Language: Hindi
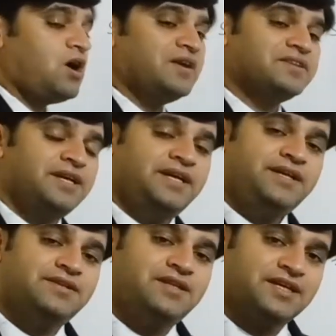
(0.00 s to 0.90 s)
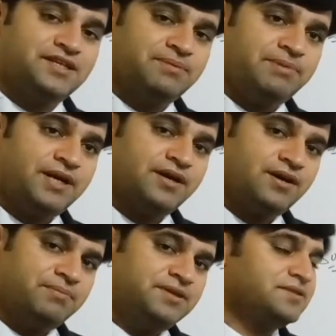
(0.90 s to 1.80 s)
पार्ट्स हैं इस लेक्चर में
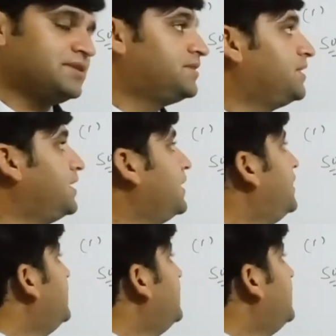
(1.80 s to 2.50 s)
हम डिस्कस करेंगे